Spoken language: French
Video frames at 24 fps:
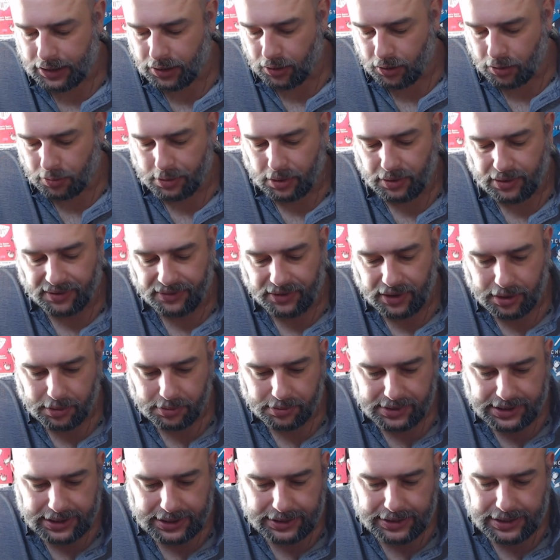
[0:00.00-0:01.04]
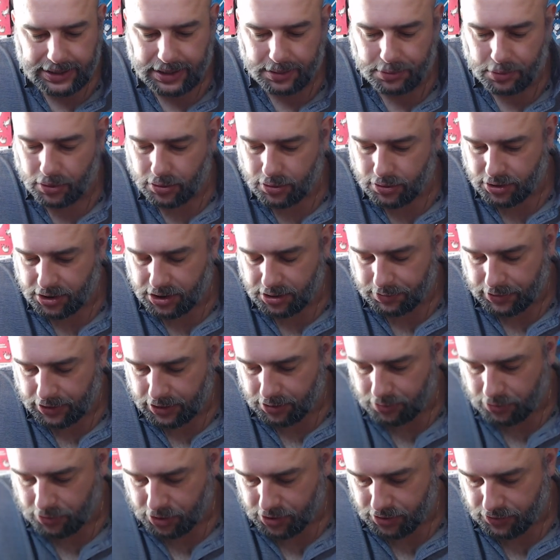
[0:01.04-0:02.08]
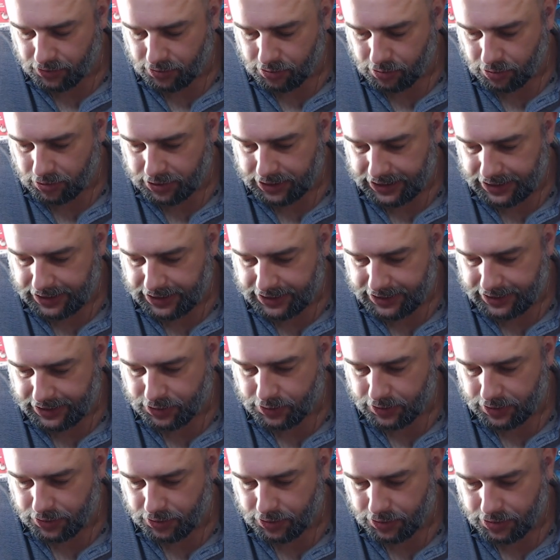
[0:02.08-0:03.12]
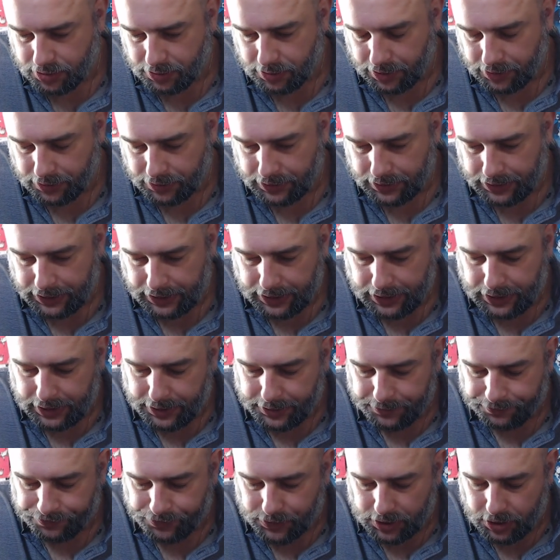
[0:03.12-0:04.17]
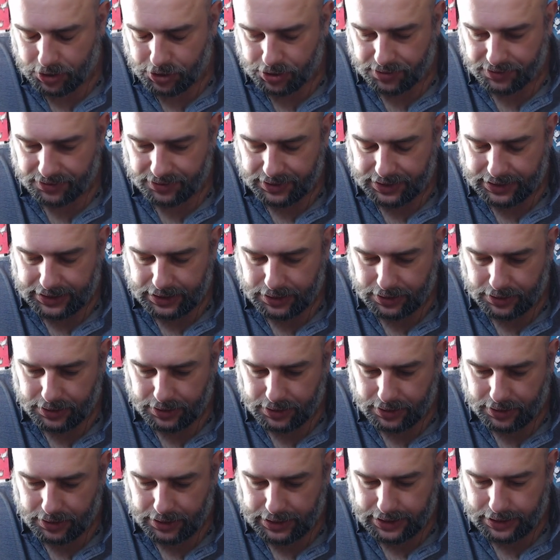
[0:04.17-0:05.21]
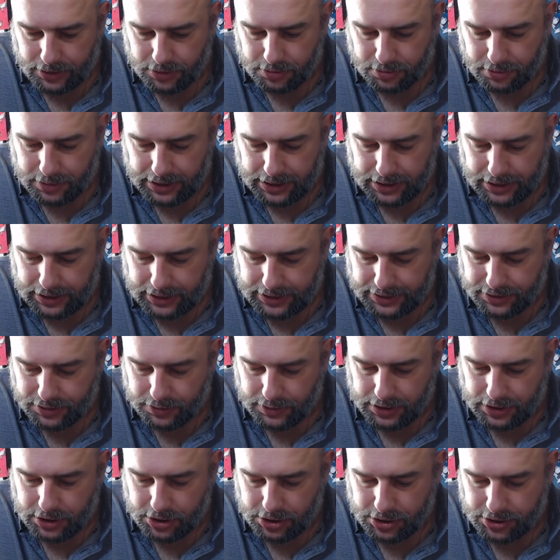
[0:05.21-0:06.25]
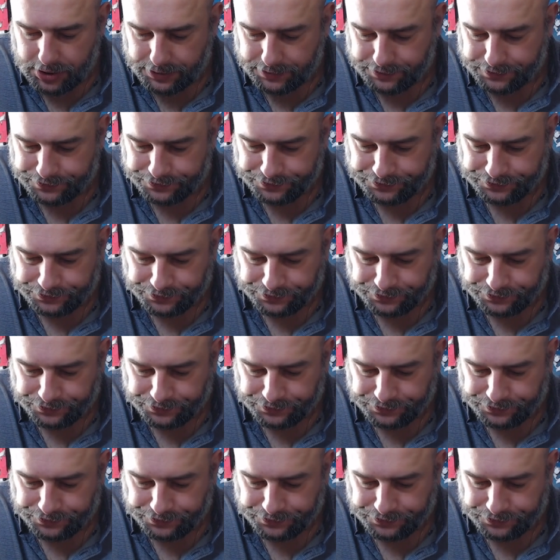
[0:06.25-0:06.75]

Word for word: Alors, ben, on va faire une petite démo. Je ne sais pas comment je vais vous montrer ça soigneusement. Je vais euh, allumer la Switch.